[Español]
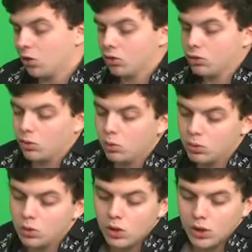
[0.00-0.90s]
en un
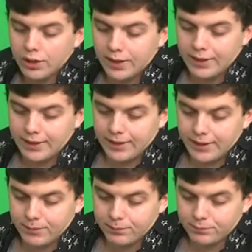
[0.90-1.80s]
club,
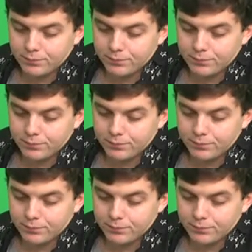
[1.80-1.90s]
eh,